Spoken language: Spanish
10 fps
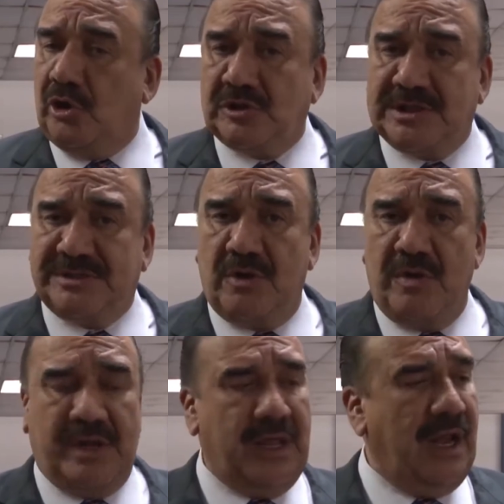dos
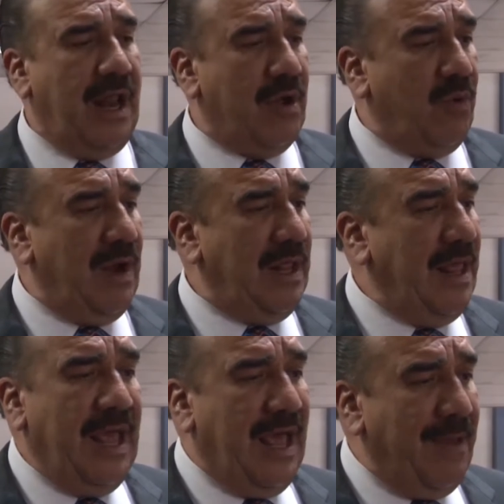sesiones en las cuales
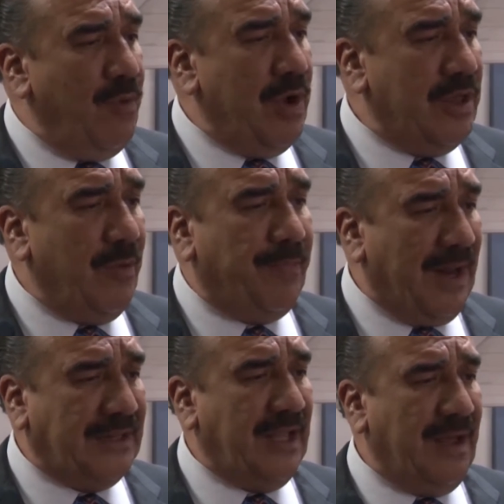hemos ido
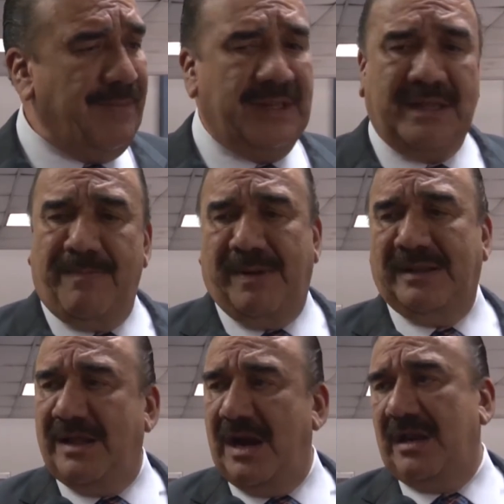prácticamente a
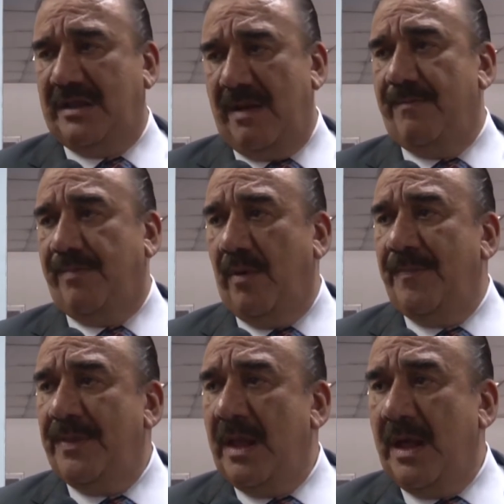perder el tiempo.
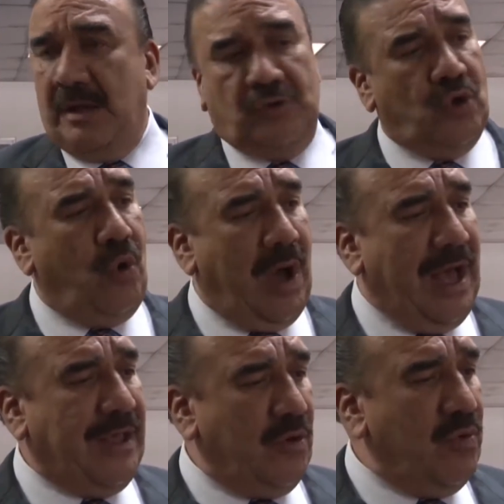No
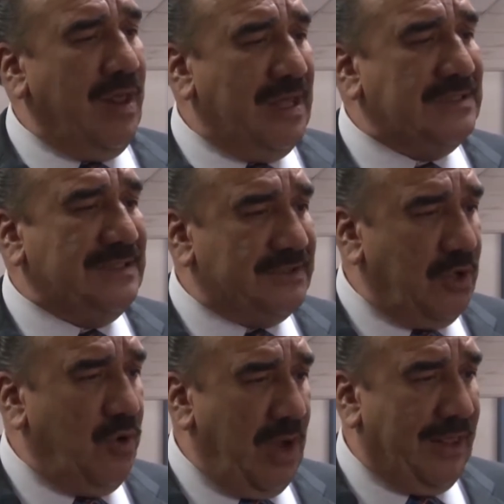hay una
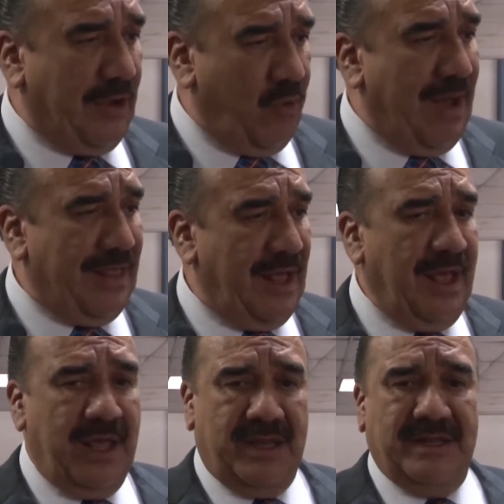decisión adecuada
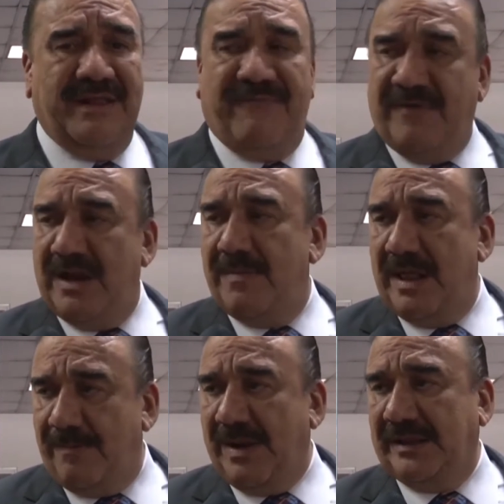ni firme
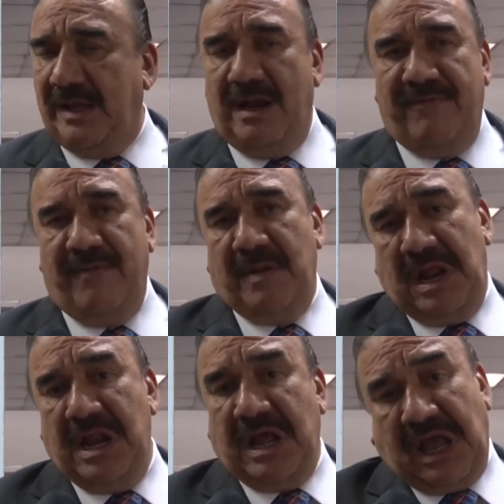de parte del
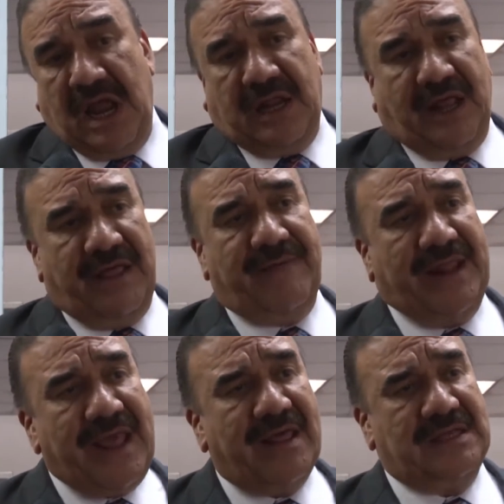FMLN, que es el que
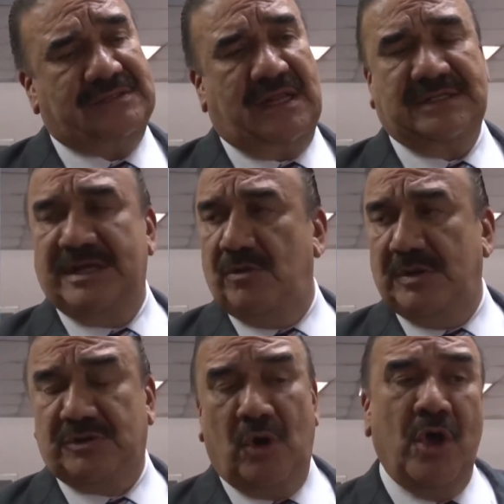debería de estar haciendo esto.